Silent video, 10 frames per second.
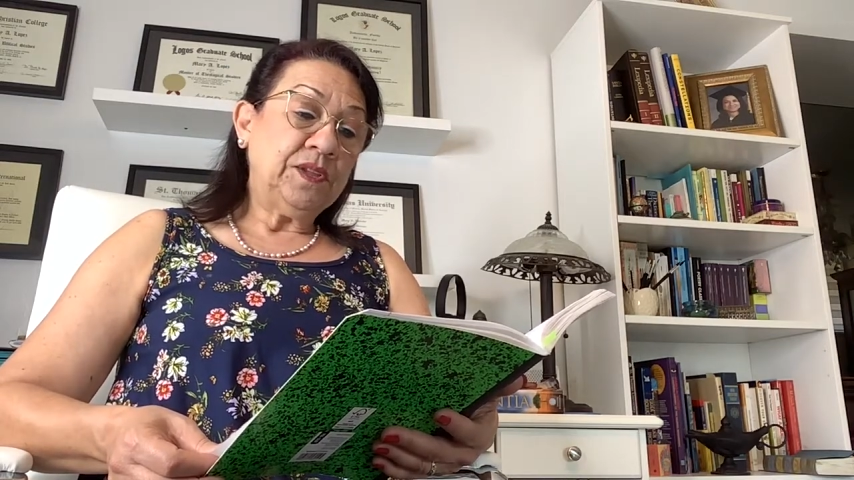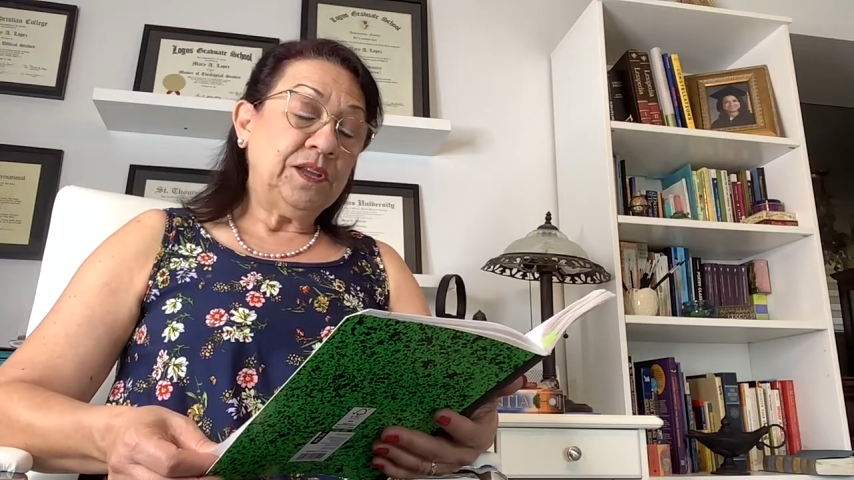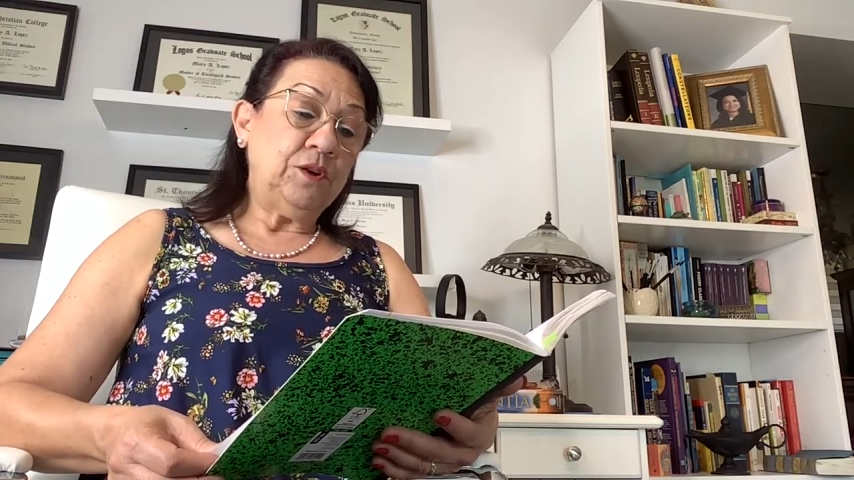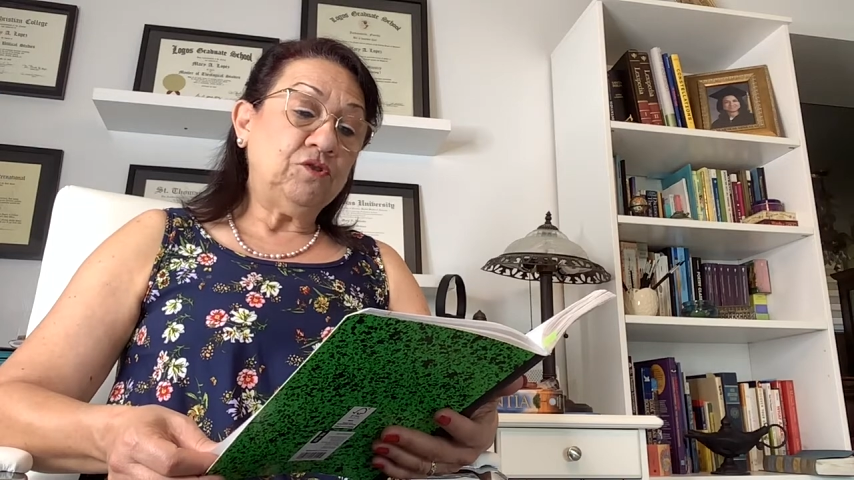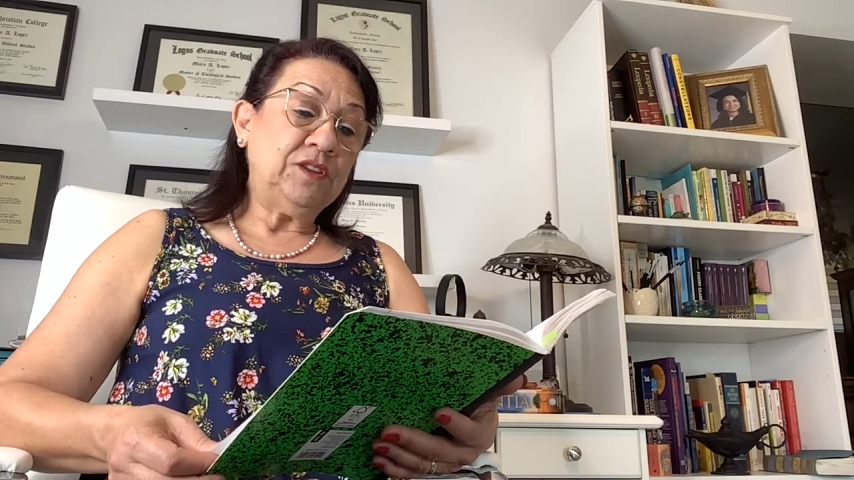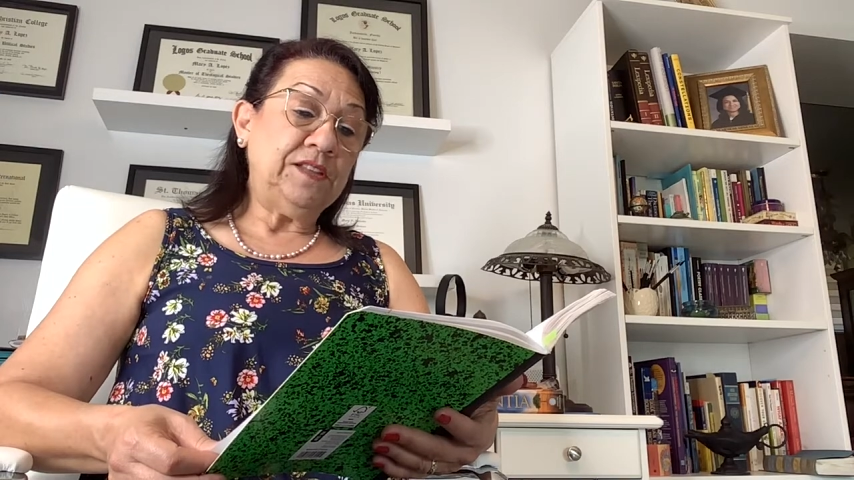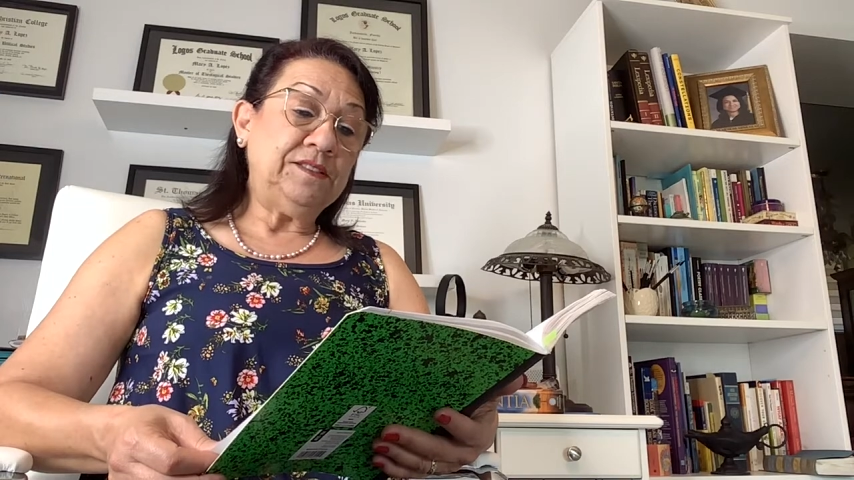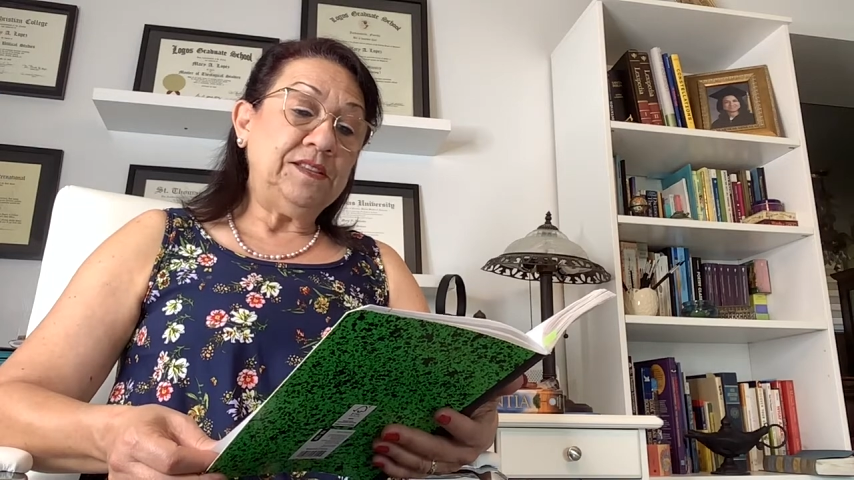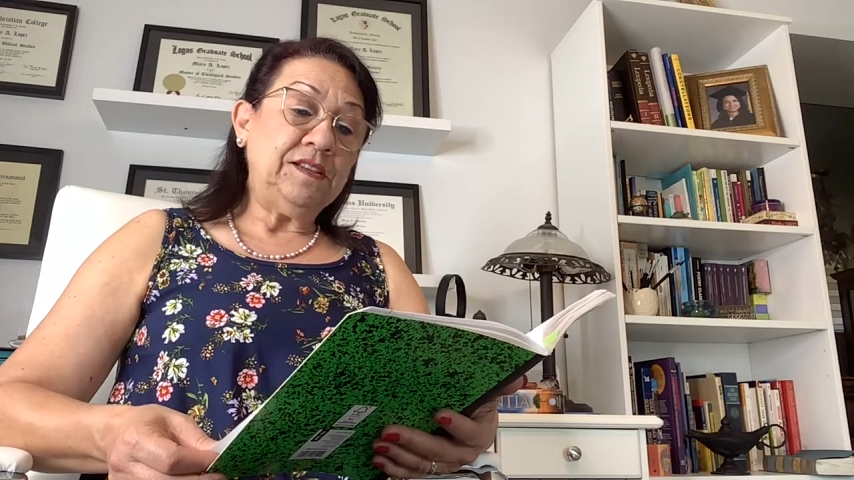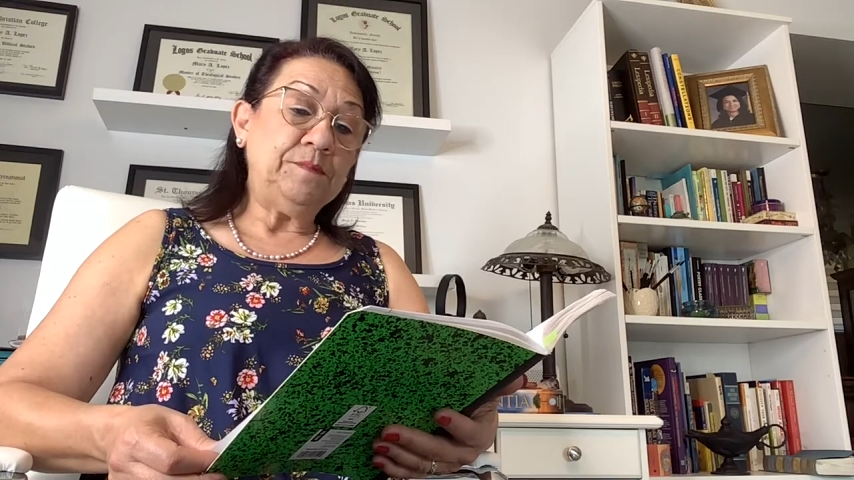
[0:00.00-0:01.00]
que los
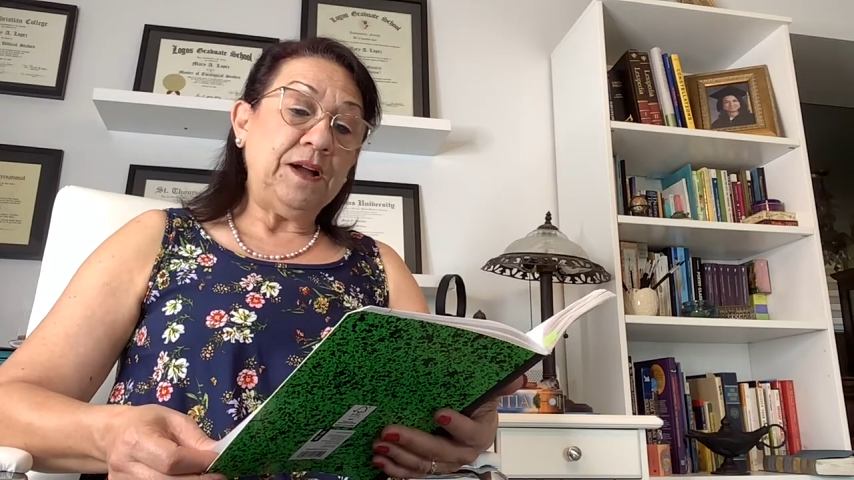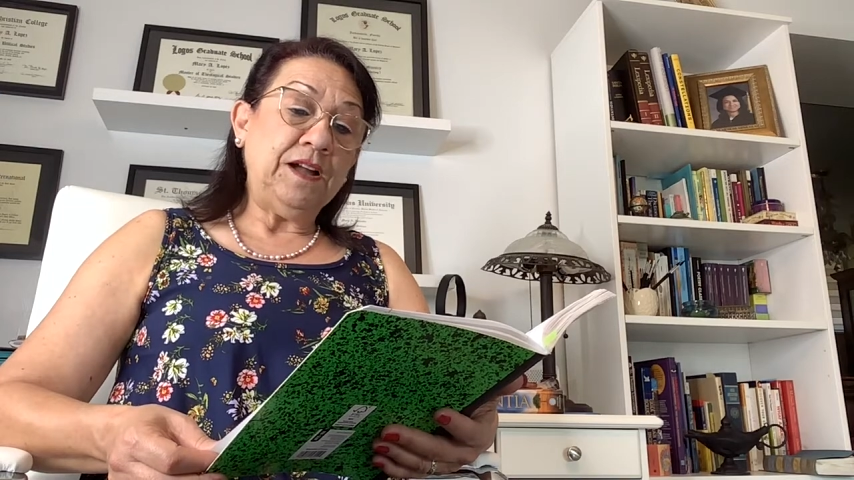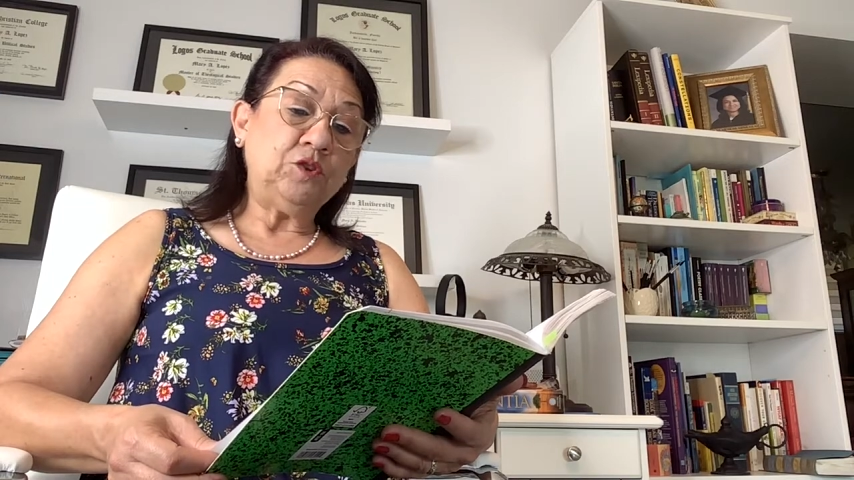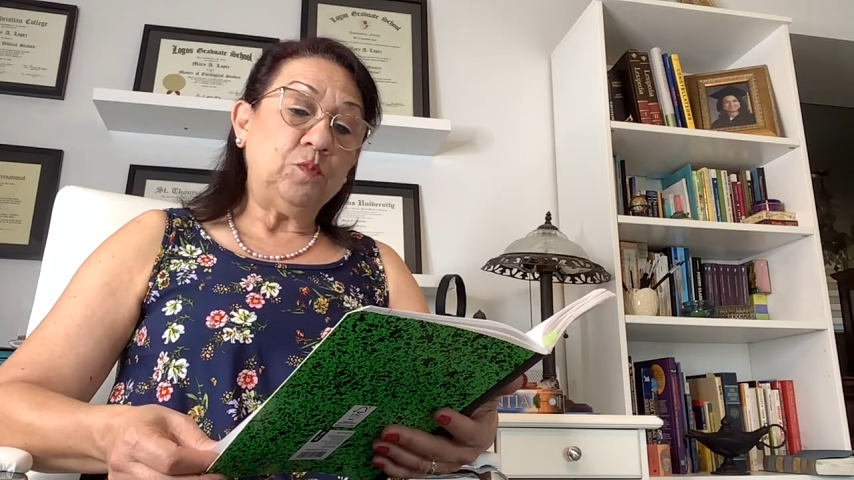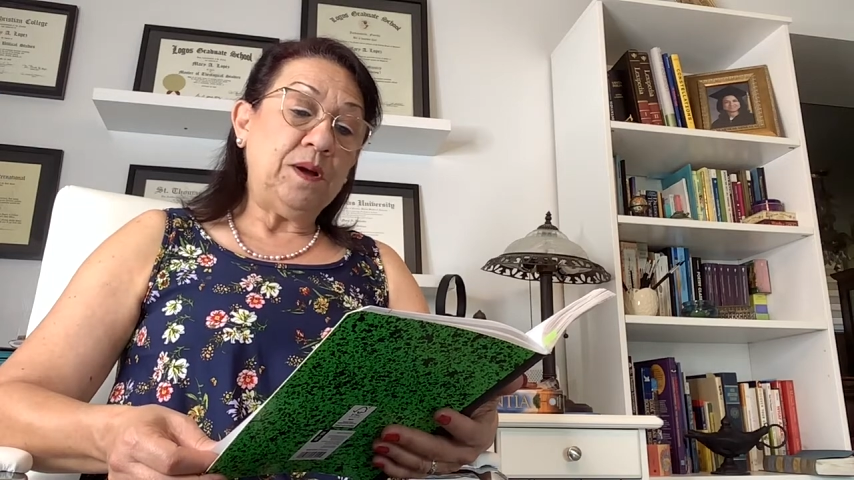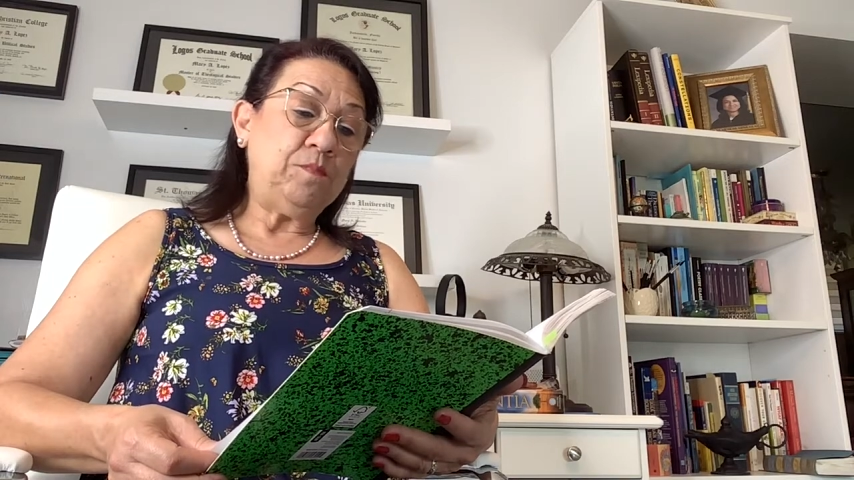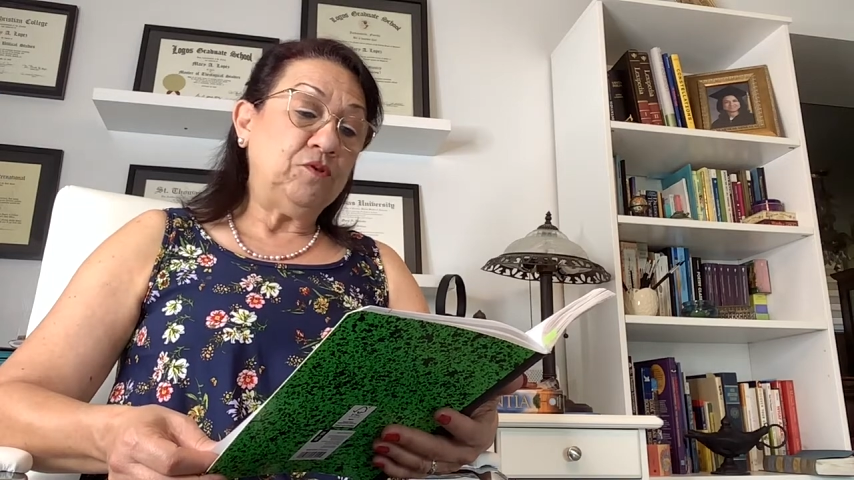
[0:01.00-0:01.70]
gentiles van a tomar